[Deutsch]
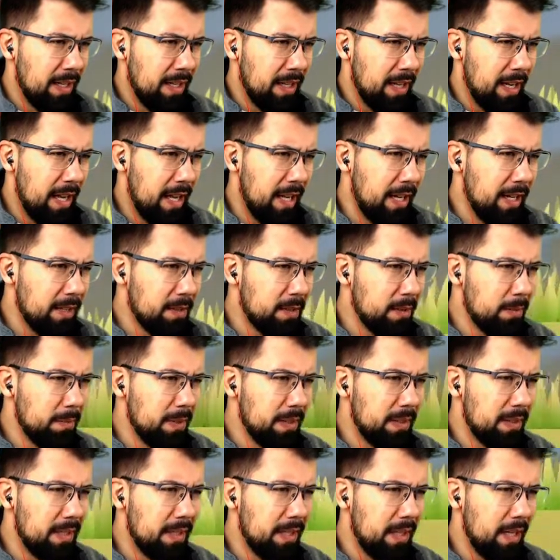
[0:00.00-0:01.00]
Erinnert so ein
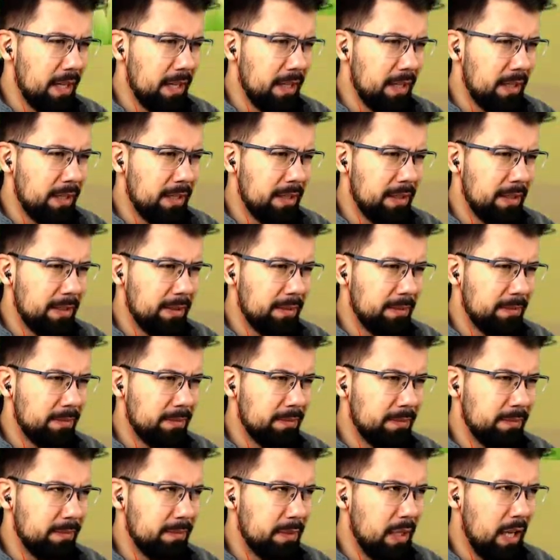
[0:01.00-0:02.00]
bisschen an
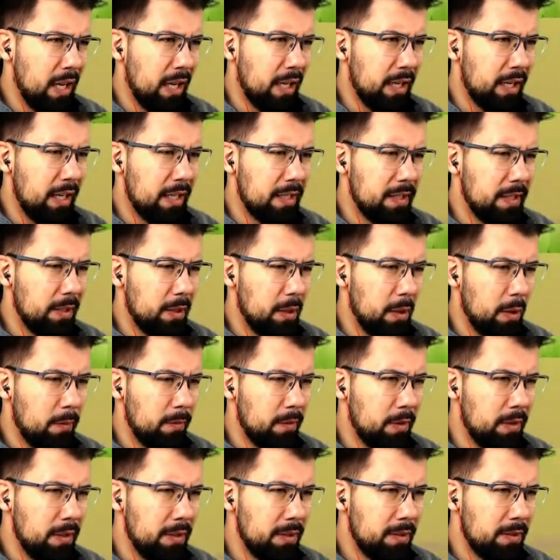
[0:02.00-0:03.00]
ähm, ja, Getting
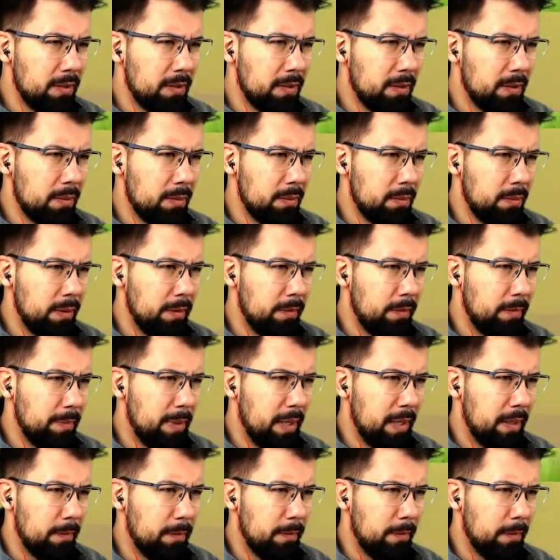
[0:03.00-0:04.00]
Over It with
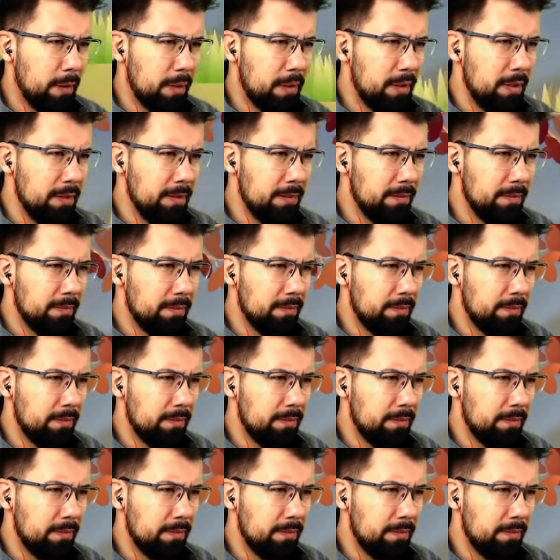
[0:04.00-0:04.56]
Bennett Foddy.